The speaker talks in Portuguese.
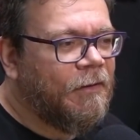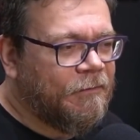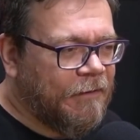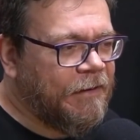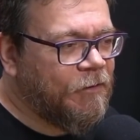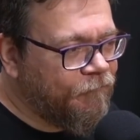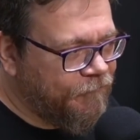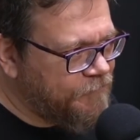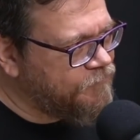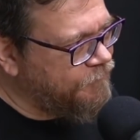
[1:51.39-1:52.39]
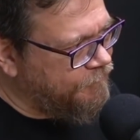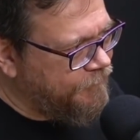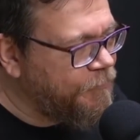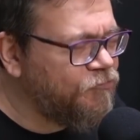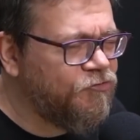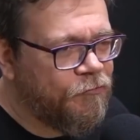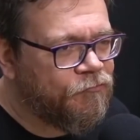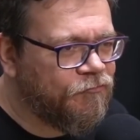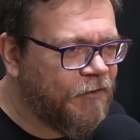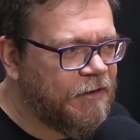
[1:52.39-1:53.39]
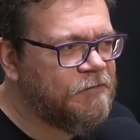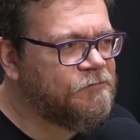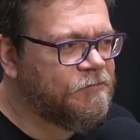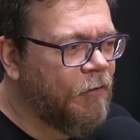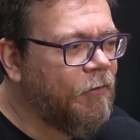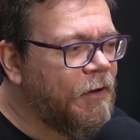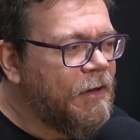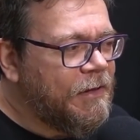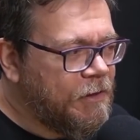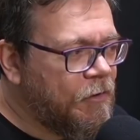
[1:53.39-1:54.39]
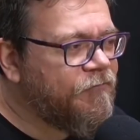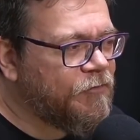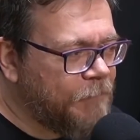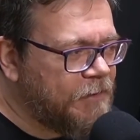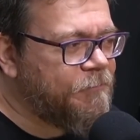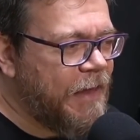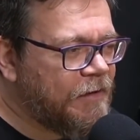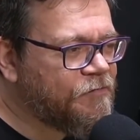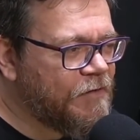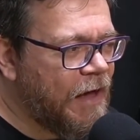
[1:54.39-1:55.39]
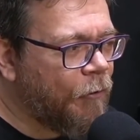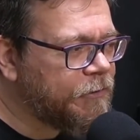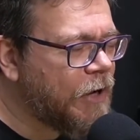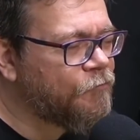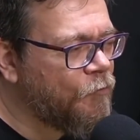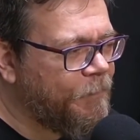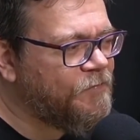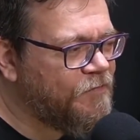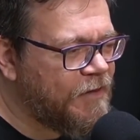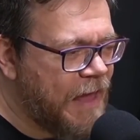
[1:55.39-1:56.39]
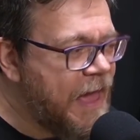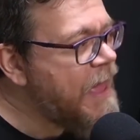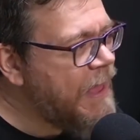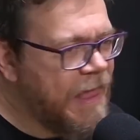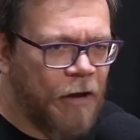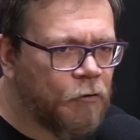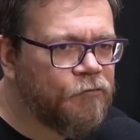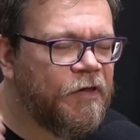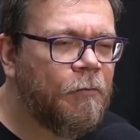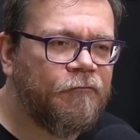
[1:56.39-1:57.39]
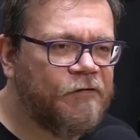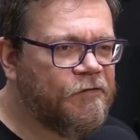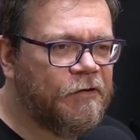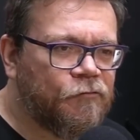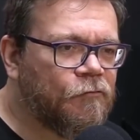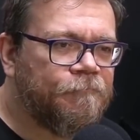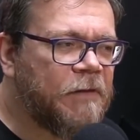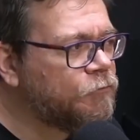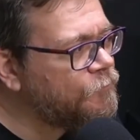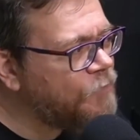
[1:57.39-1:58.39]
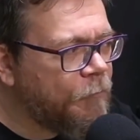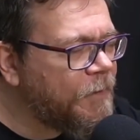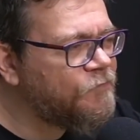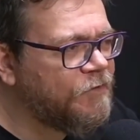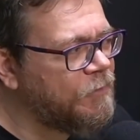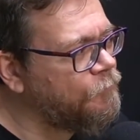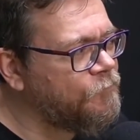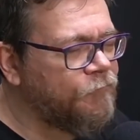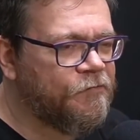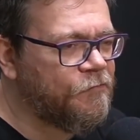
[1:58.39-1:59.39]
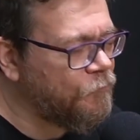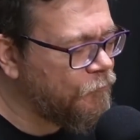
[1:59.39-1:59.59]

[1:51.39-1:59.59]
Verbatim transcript: Né? E eu fiz filmes de gêneros diferentes e tal. E eu revendo Mad Max, a única coisa que eu pensei é: eu não sei como fazer isso. Eu não sei como é que esse cara conseguiu fazer isso.